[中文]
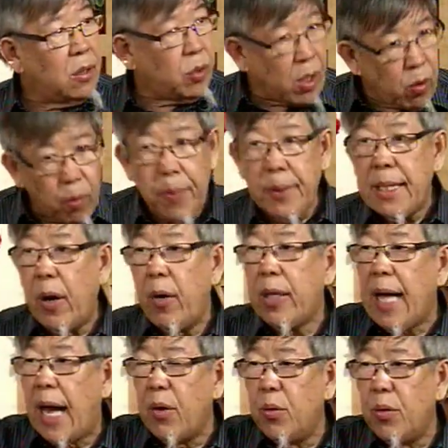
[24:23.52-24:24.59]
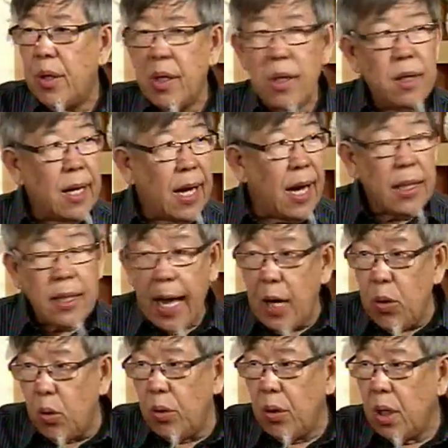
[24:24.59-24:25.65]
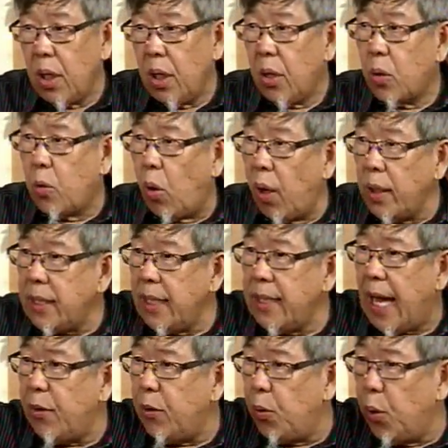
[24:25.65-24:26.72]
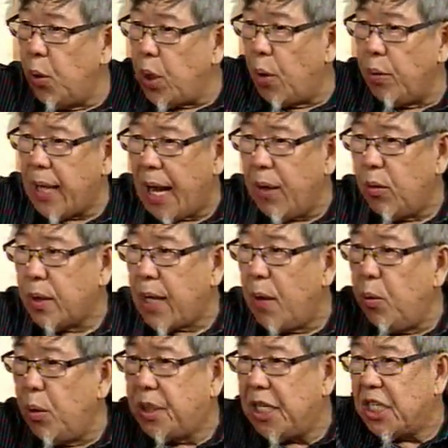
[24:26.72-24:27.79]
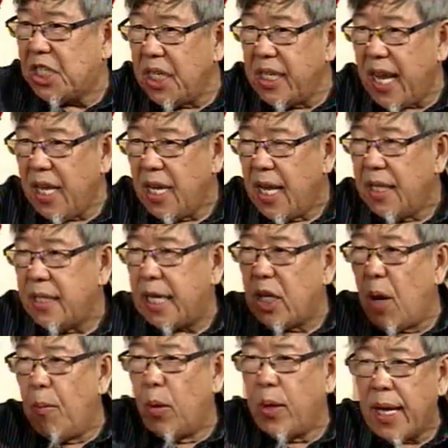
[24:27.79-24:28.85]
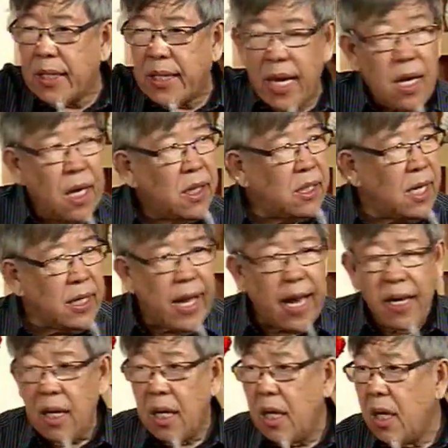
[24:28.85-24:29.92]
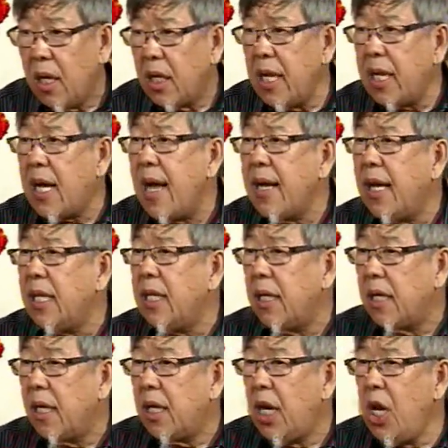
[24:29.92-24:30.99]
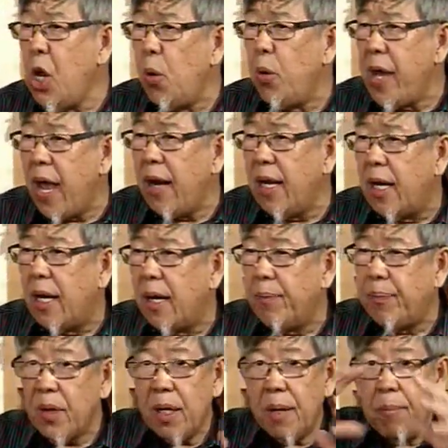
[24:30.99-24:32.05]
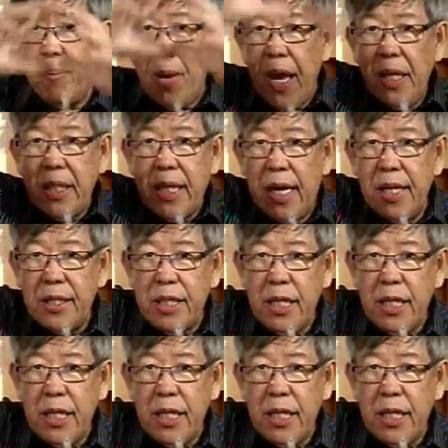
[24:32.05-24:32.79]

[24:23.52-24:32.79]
所以我们讲回贪污啊，贪污，国政贪污，五统贪污，贪污几十年，这都没得谁。今天你看看六年了，冰城